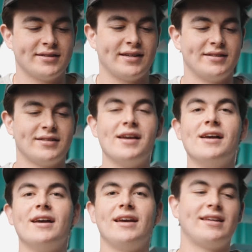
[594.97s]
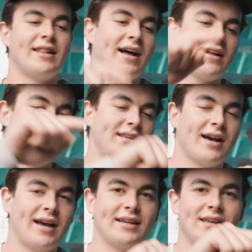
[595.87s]
Das heißt, ich lade
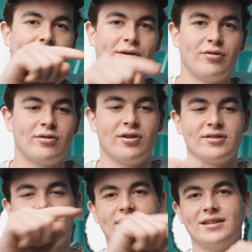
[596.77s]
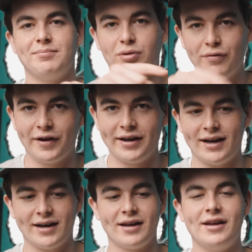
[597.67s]
hier eigentlich immer nur konstant den Puffer
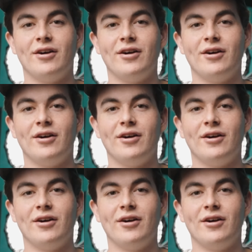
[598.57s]
nach